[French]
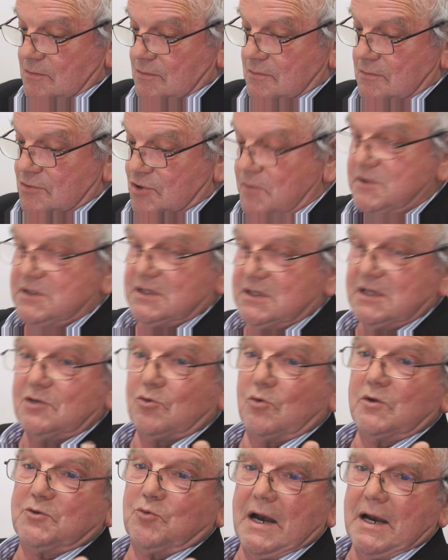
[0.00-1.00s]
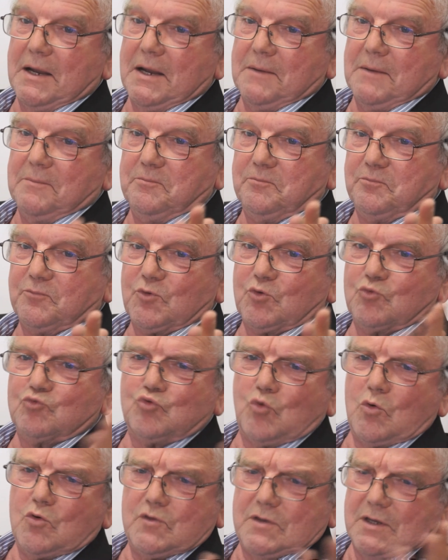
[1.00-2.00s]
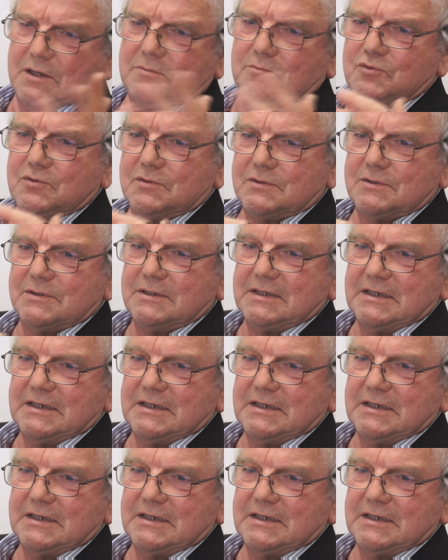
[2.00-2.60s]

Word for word: j'ai mis ces trois toiles, trois ou quatre plus,